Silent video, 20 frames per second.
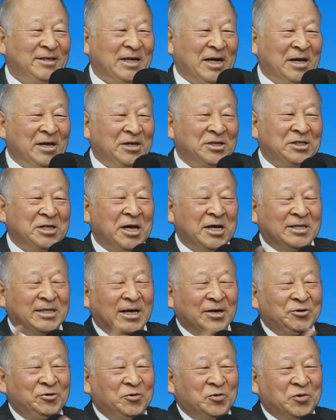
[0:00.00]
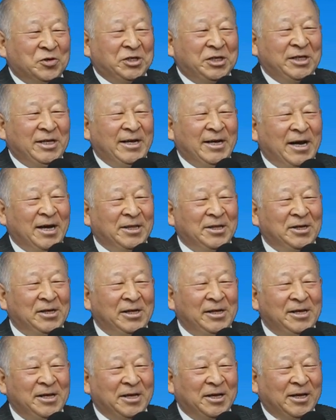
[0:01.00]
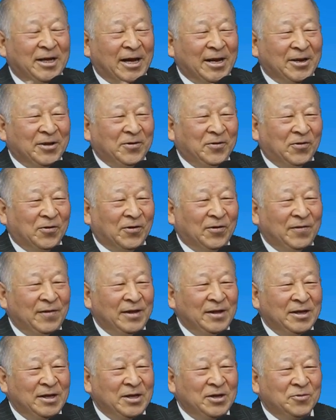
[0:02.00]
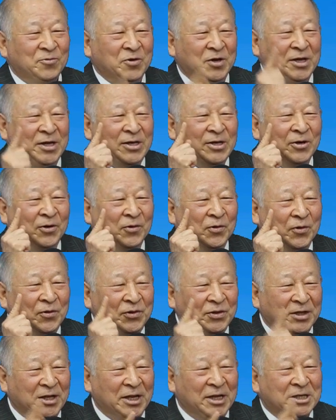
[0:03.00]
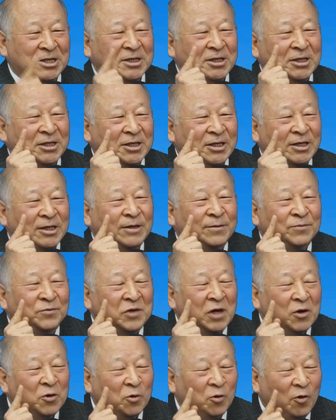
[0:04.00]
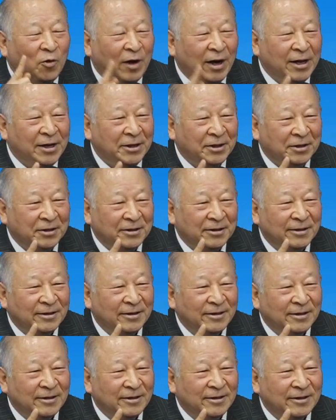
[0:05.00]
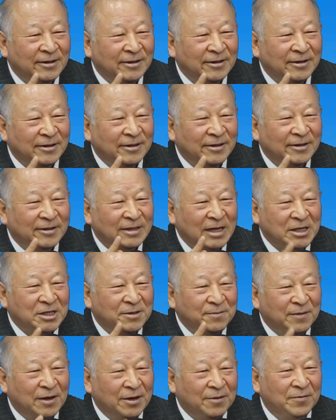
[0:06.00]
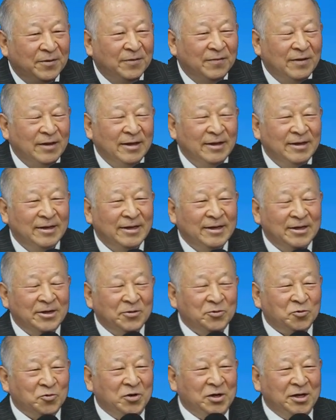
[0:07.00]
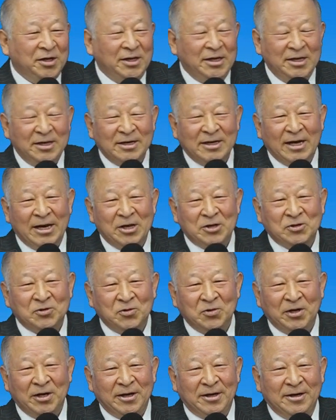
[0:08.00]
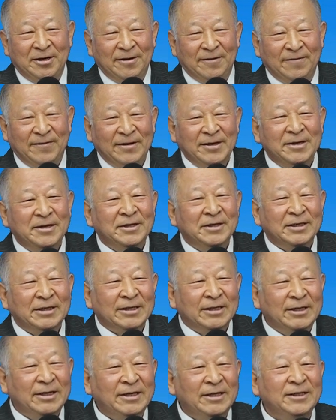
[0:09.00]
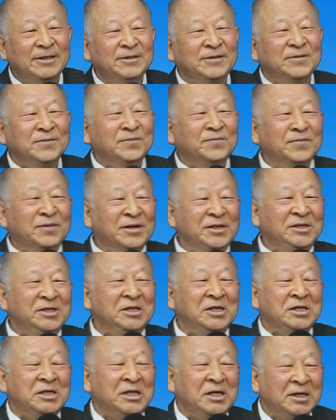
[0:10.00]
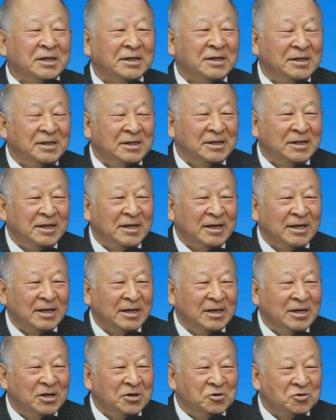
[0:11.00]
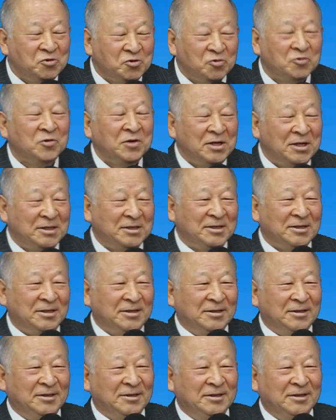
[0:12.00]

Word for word: 자 세상 육신의 아들 얘기 아니고 우리 영혼들이 전부 다 고아야 다시 말하면 우리 인간의 속에는 흙 먼지 티끌들이 죽어 있어